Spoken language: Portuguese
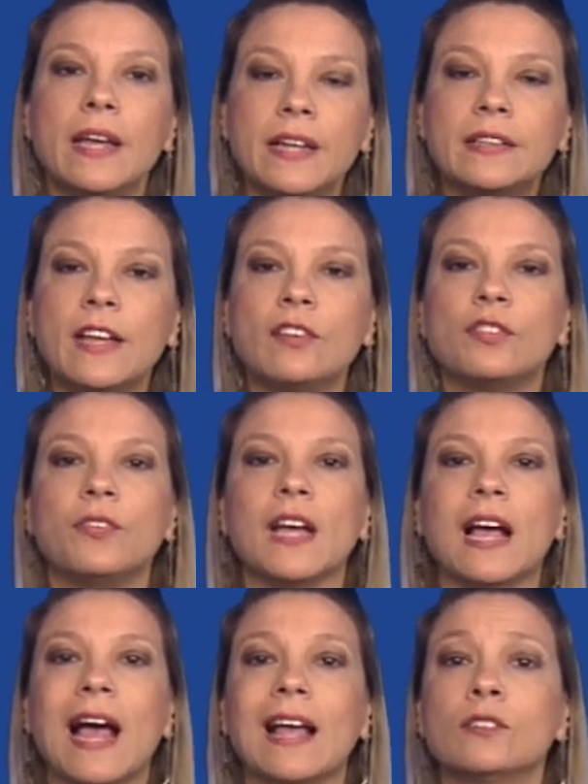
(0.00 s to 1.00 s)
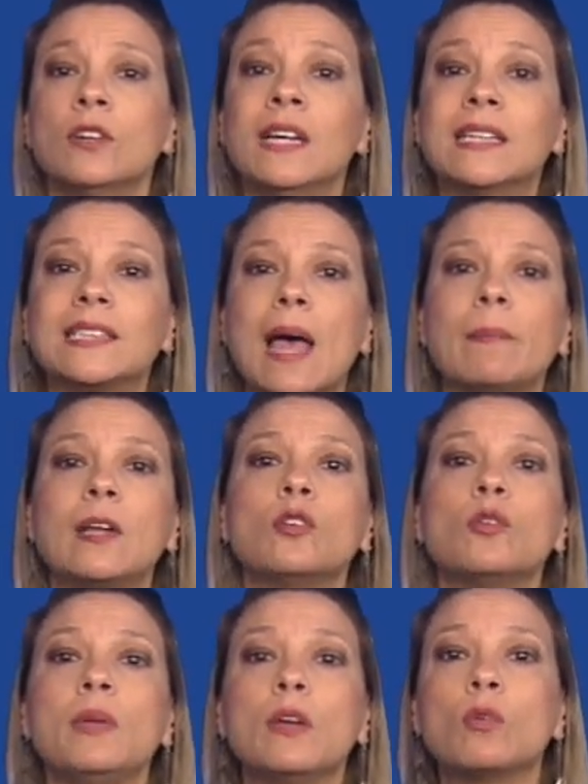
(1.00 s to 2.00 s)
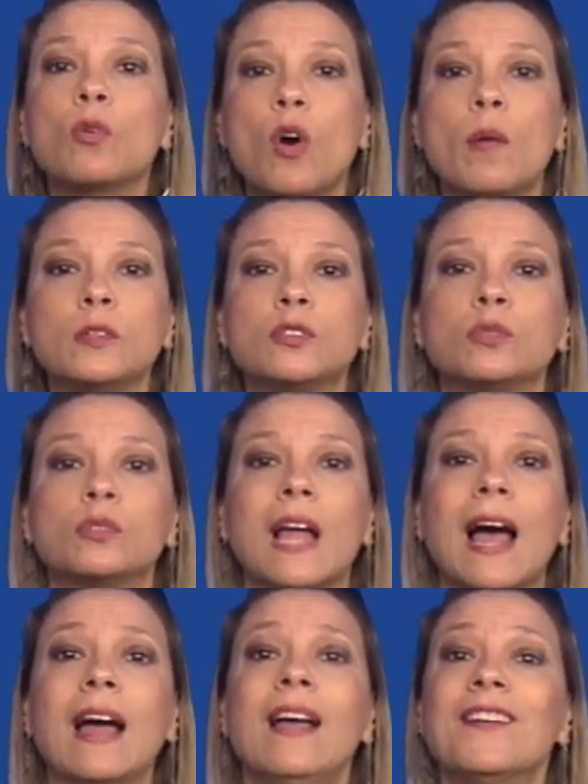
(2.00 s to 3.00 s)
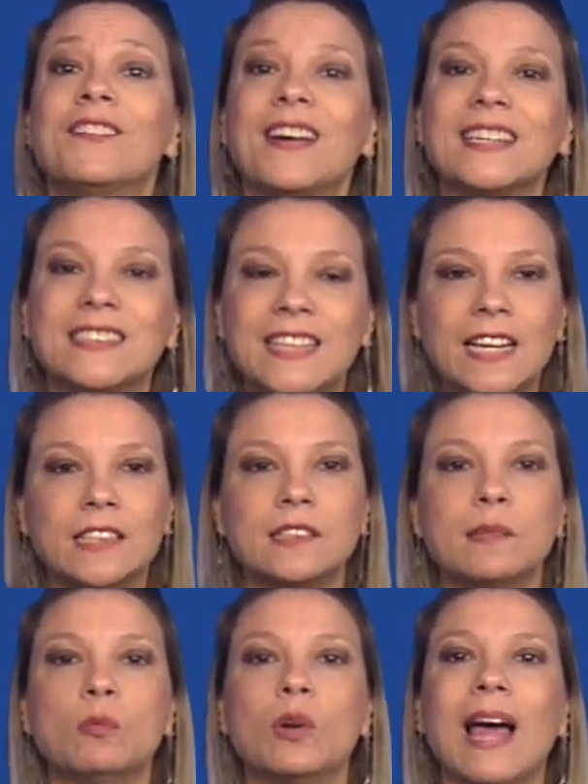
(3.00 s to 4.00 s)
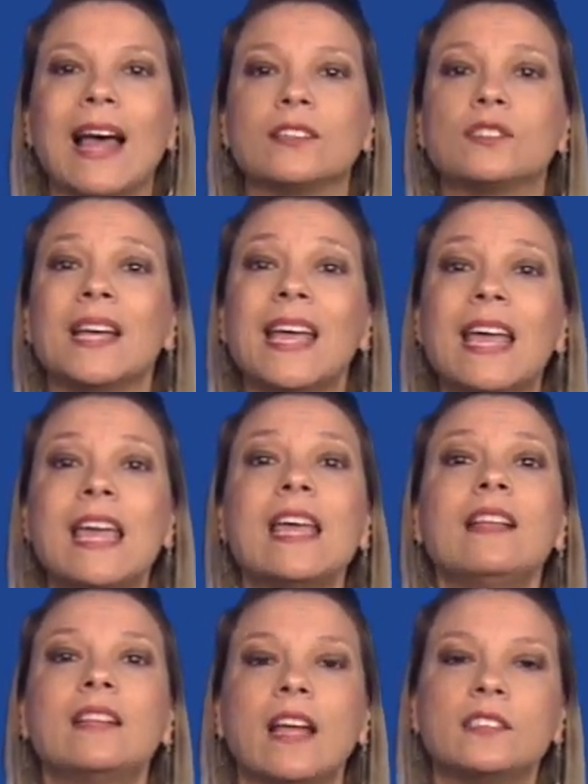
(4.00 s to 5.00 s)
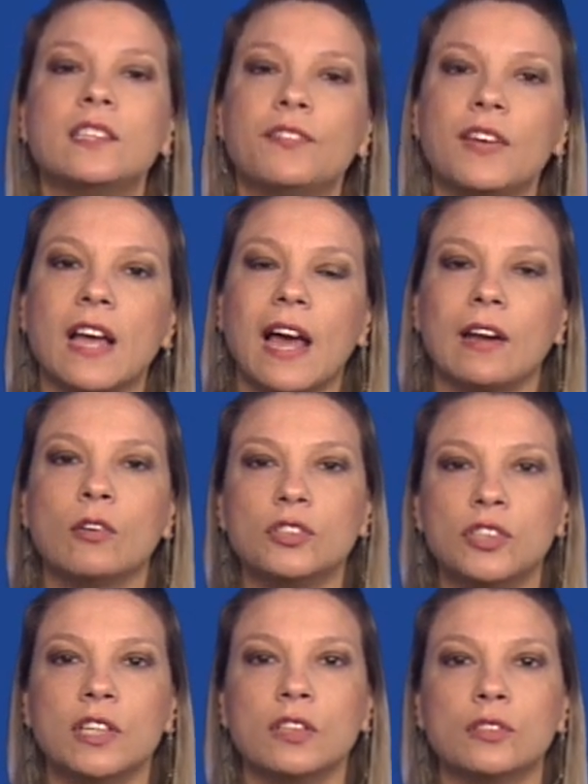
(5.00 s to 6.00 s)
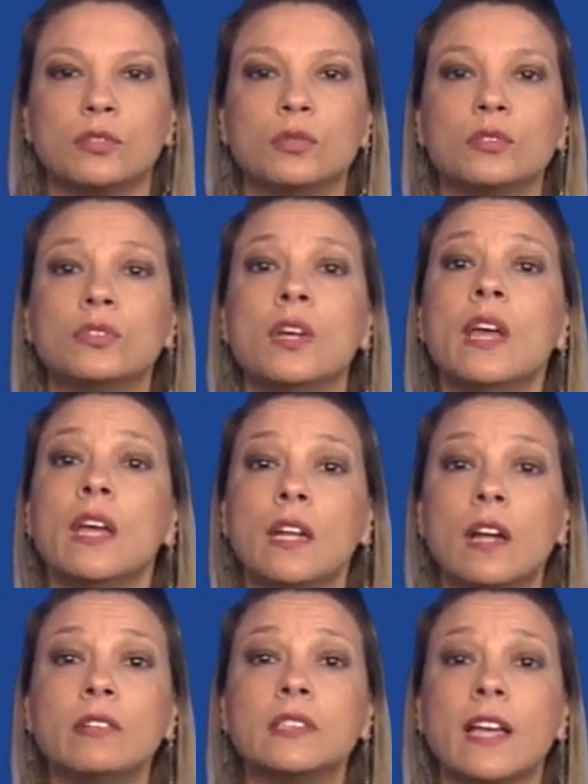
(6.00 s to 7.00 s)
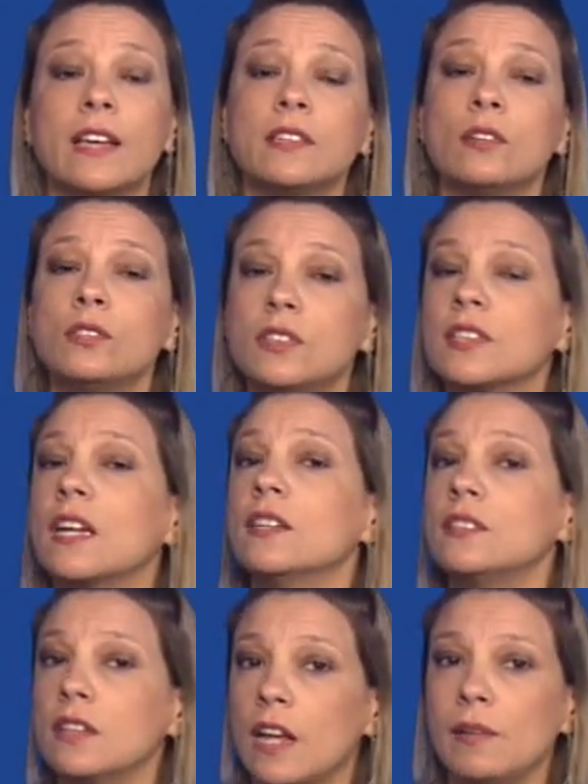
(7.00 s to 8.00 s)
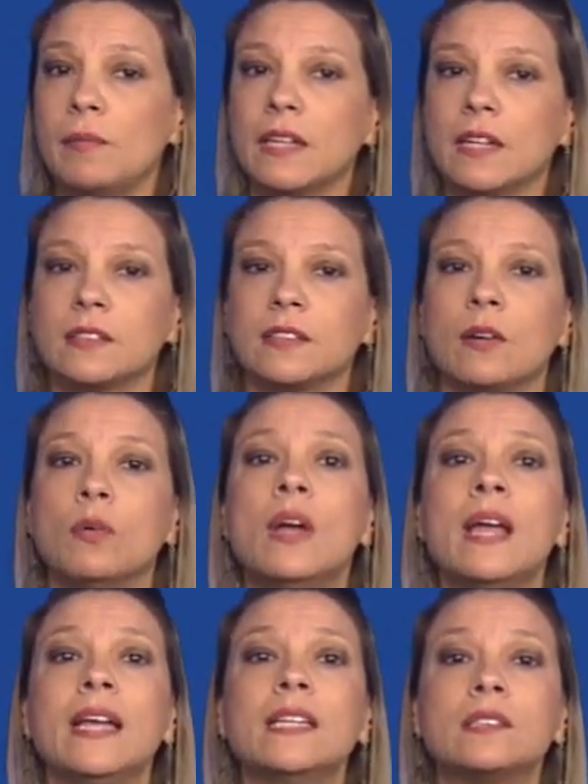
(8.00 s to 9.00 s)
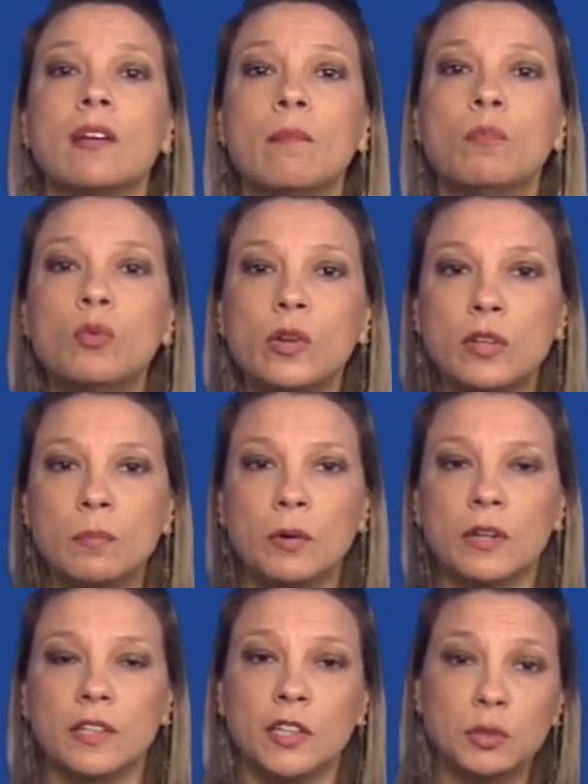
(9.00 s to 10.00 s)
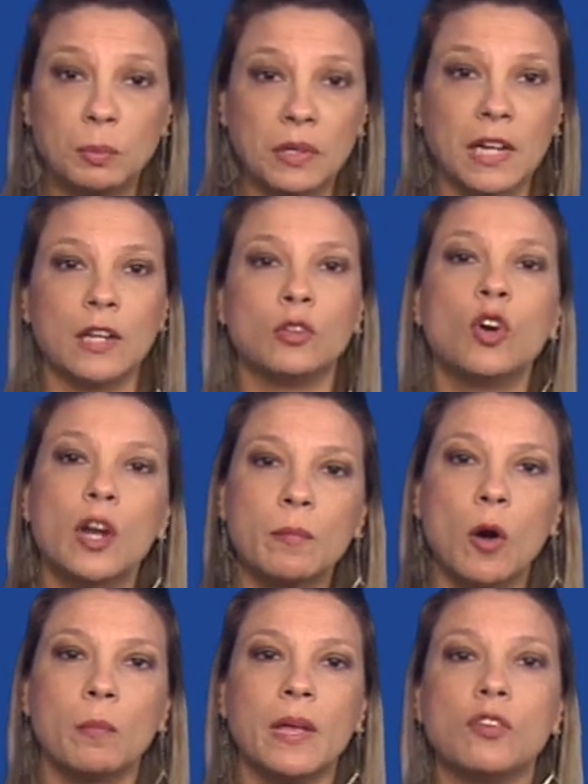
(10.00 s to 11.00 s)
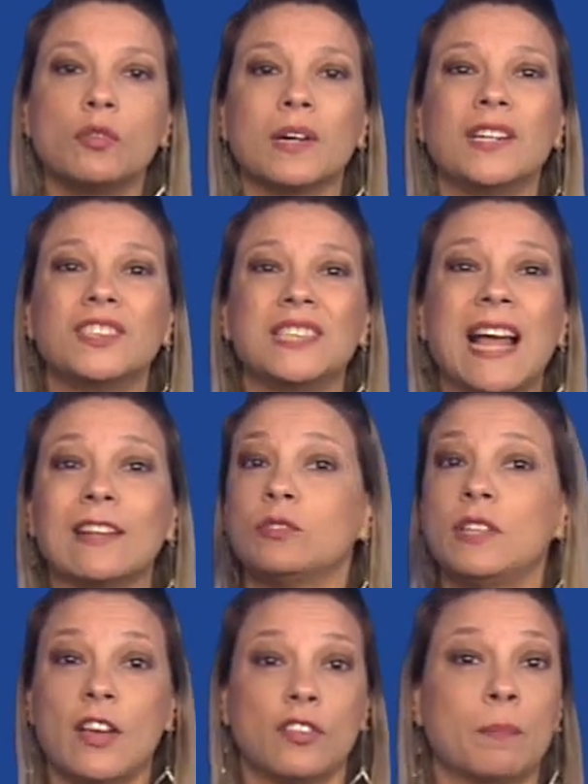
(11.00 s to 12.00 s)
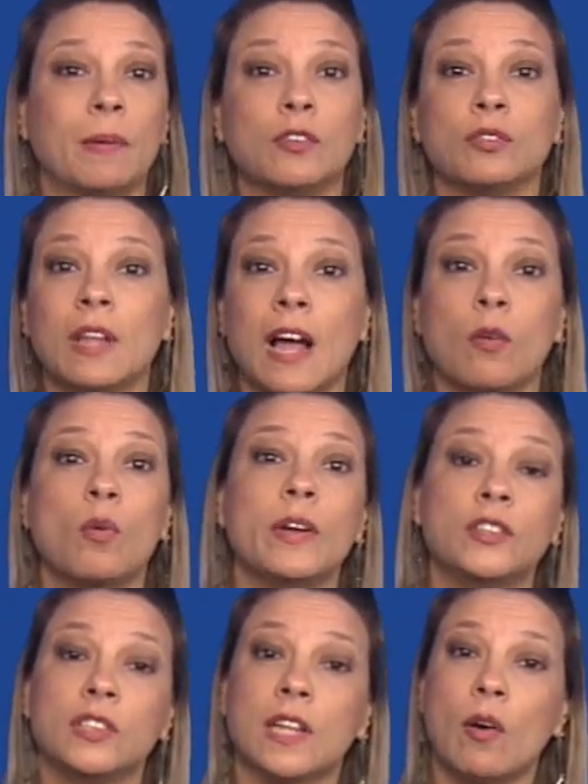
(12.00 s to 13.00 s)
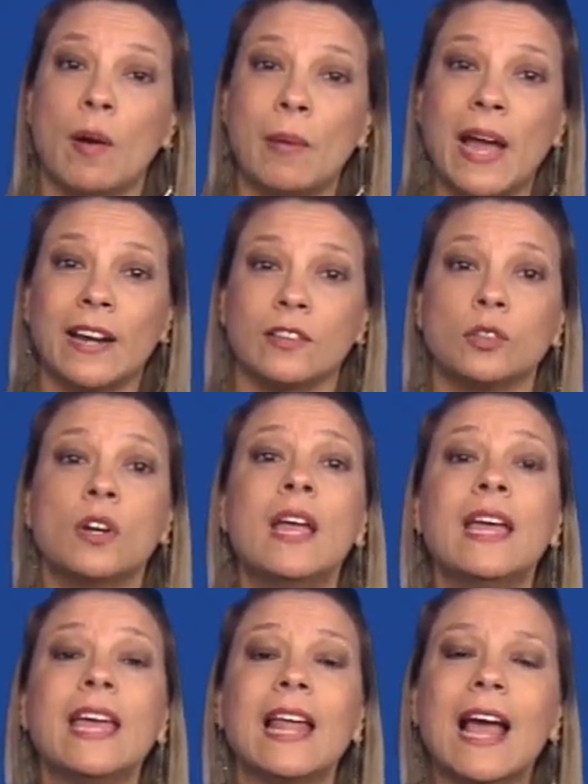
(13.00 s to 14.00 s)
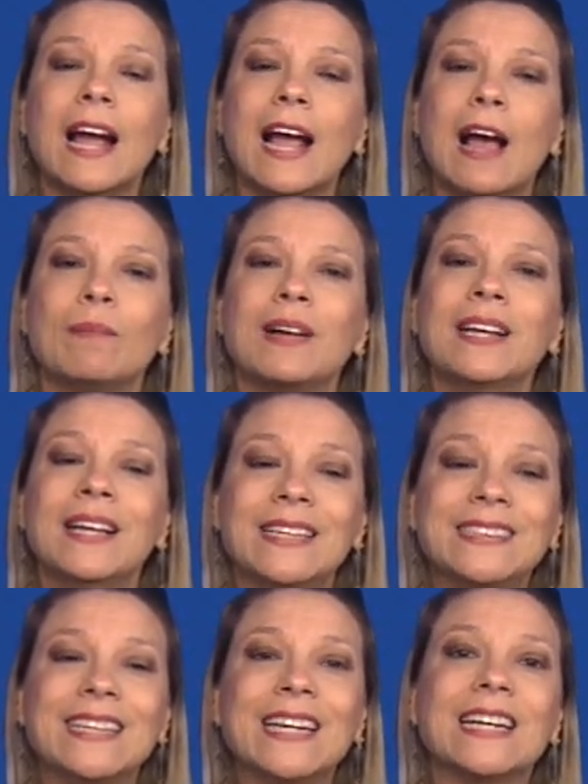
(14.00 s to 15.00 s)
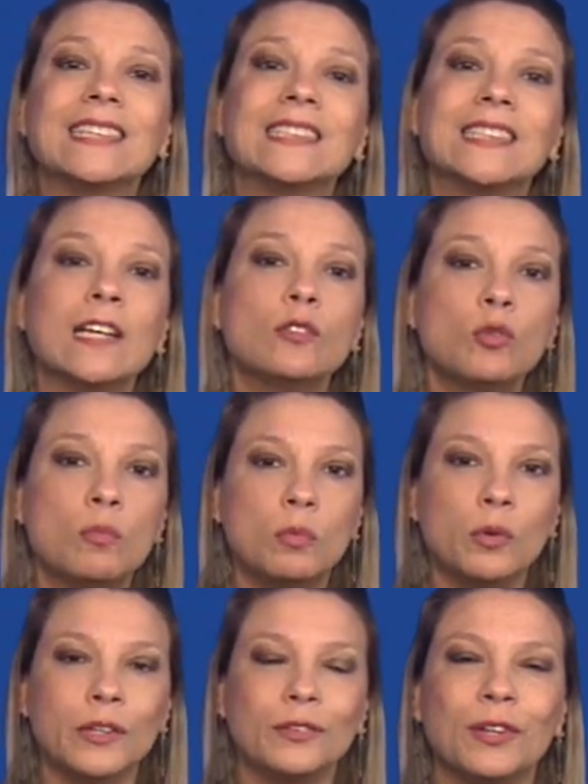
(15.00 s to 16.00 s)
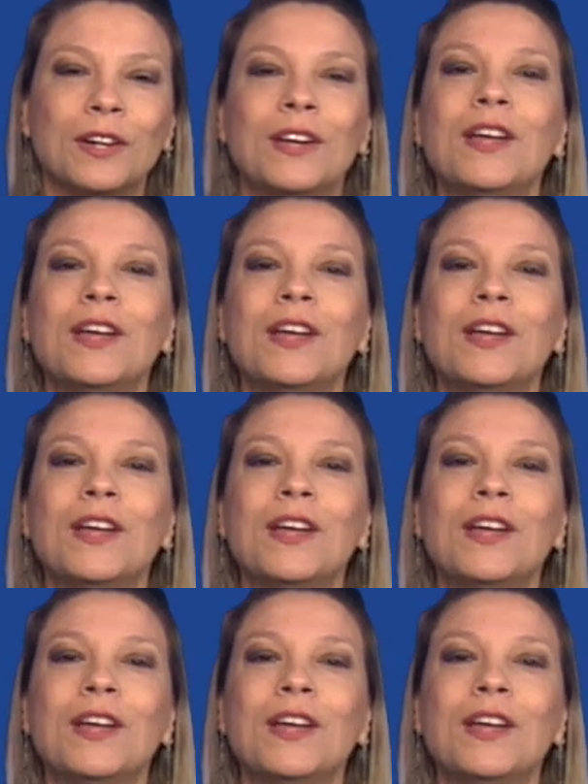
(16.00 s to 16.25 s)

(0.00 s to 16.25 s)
intensificado, sábado e domingo como estudar, fazer simulados, intensificar a rotina de estudos e não esqueça do descanso e da alimentação. Isso é muito importante porque normalmente o candidato deixa para estudar com o edital aberto e ele acaba se cansando muito.